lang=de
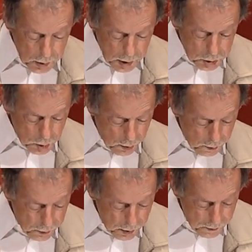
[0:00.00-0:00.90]
und ein
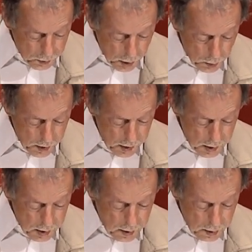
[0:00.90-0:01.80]
Schlüsselfilm für die
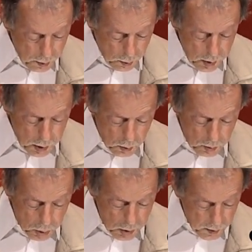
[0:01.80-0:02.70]
Auseinandersetzung der
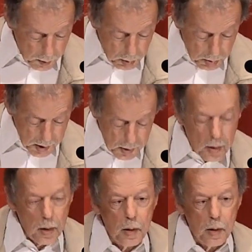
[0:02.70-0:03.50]
jungen Bundesrepublik